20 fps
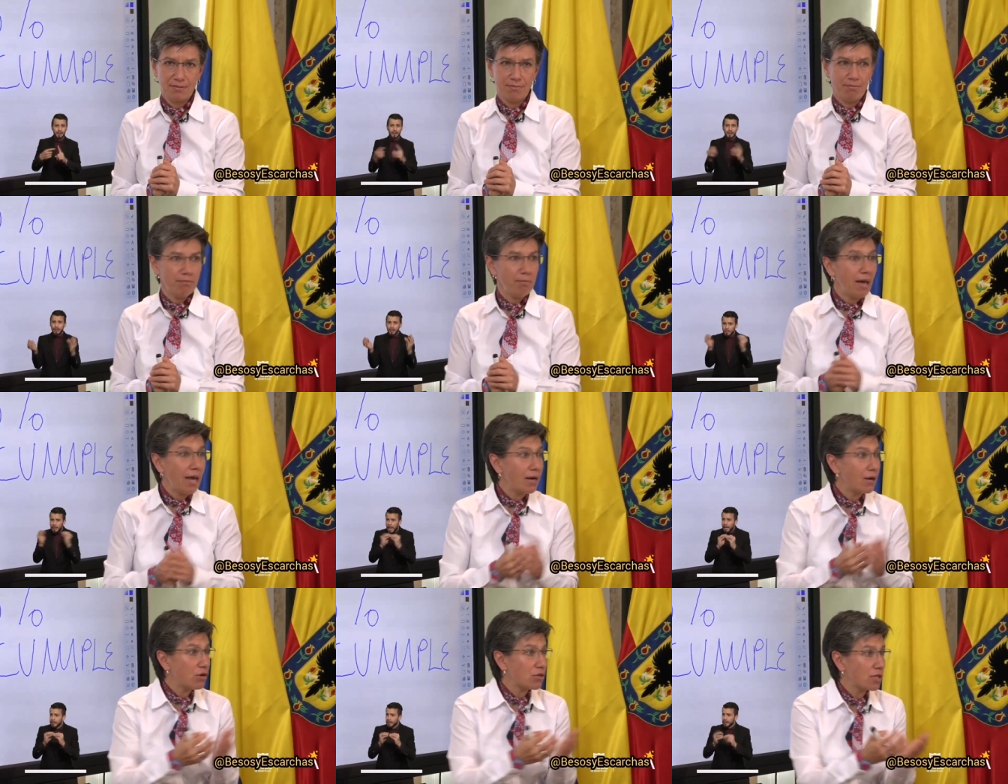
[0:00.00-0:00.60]

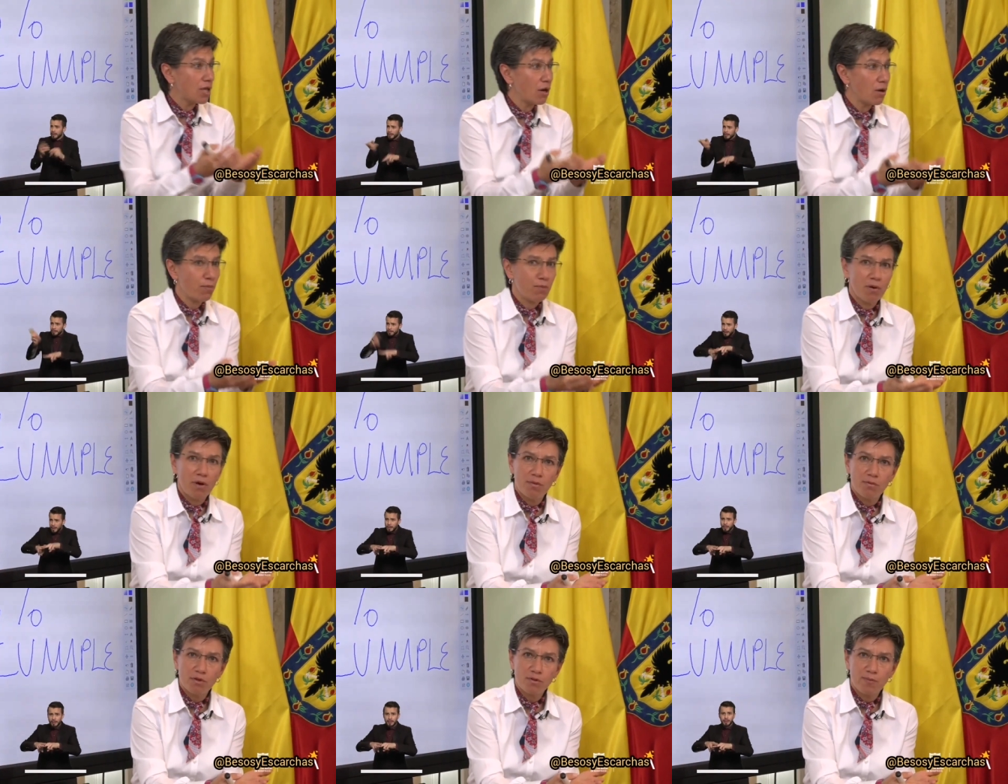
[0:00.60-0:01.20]
Menos se lo
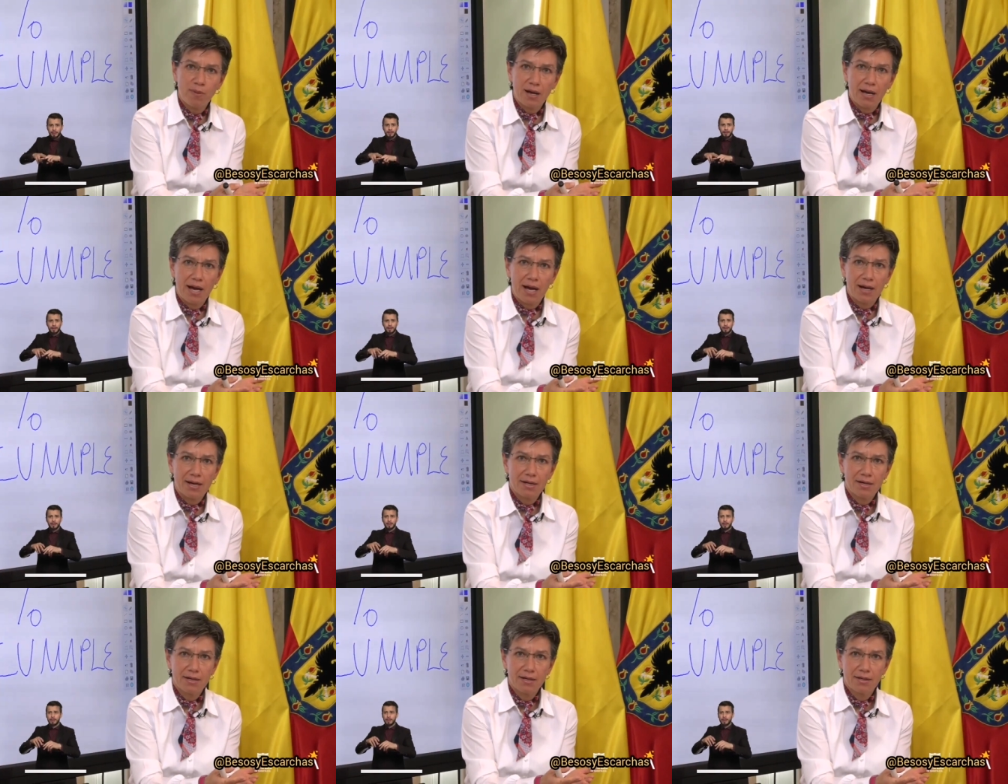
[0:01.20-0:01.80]
podemos
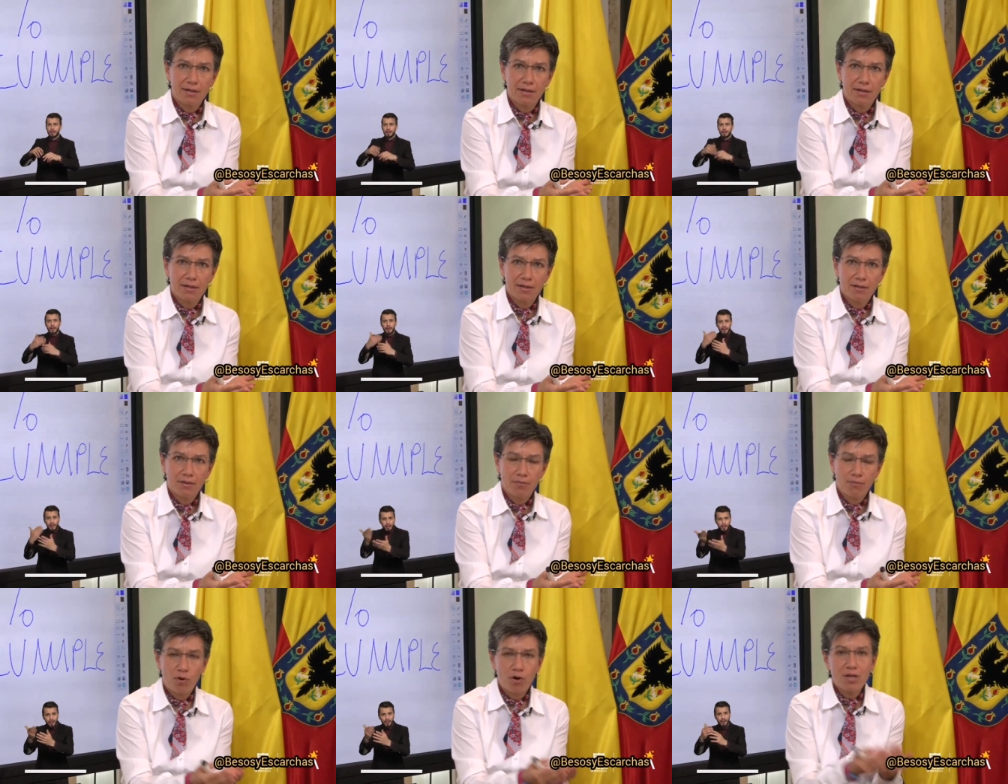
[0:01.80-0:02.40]
pagar
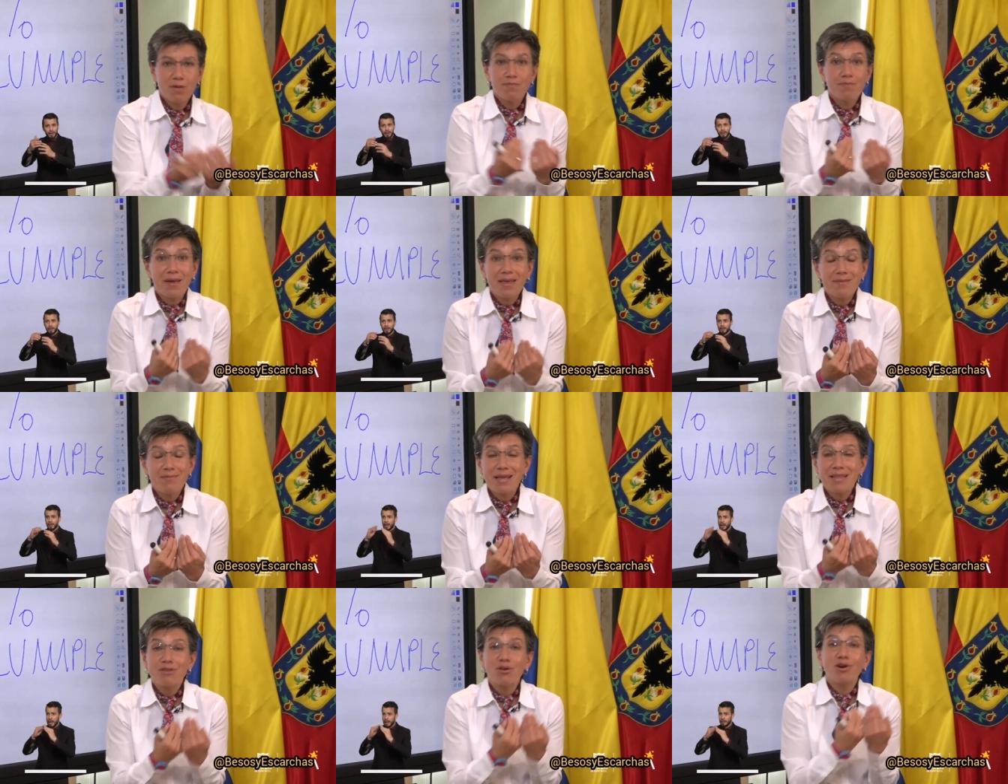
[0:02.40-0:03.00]
por
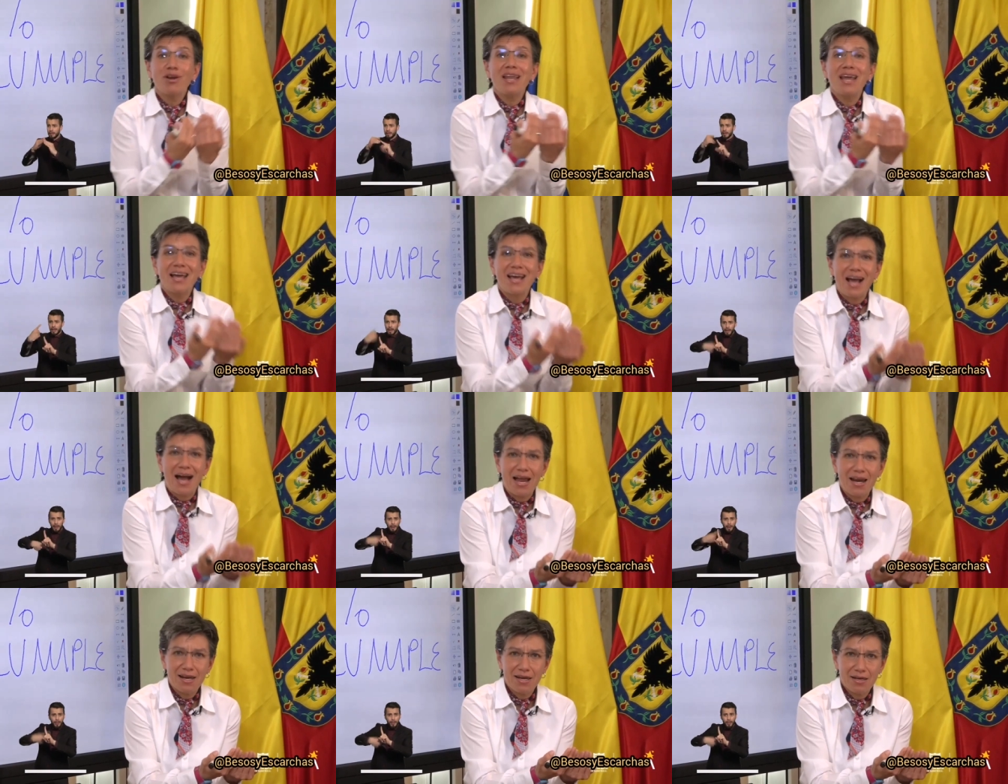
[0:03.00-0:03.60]
impedimento
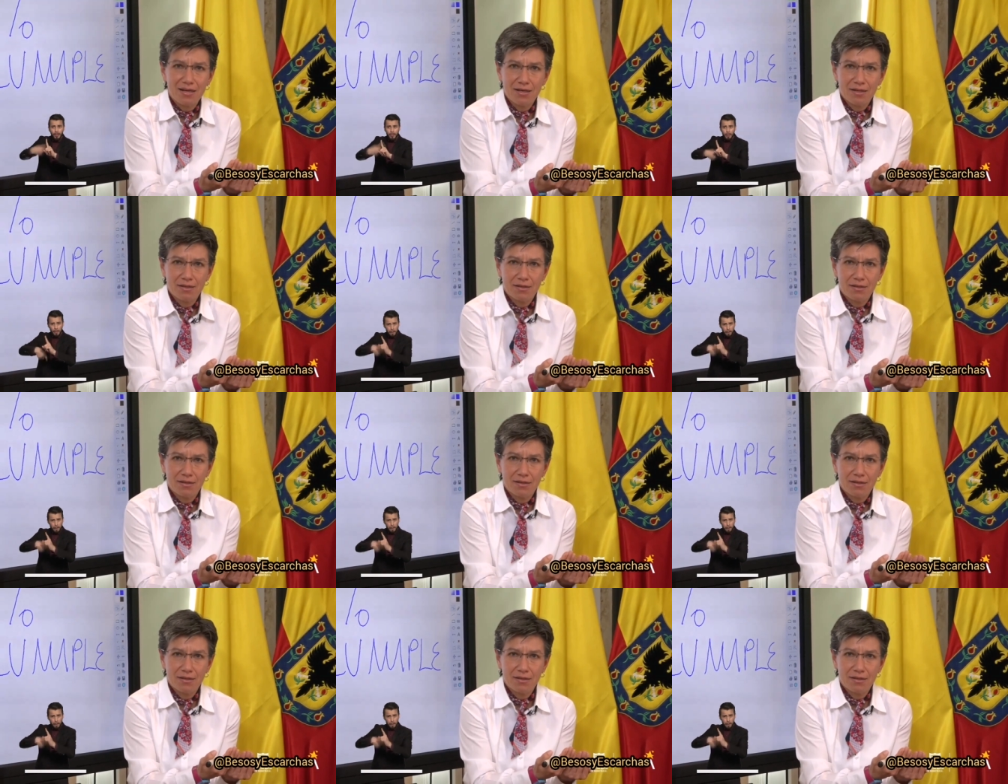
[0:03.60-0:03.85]
legal,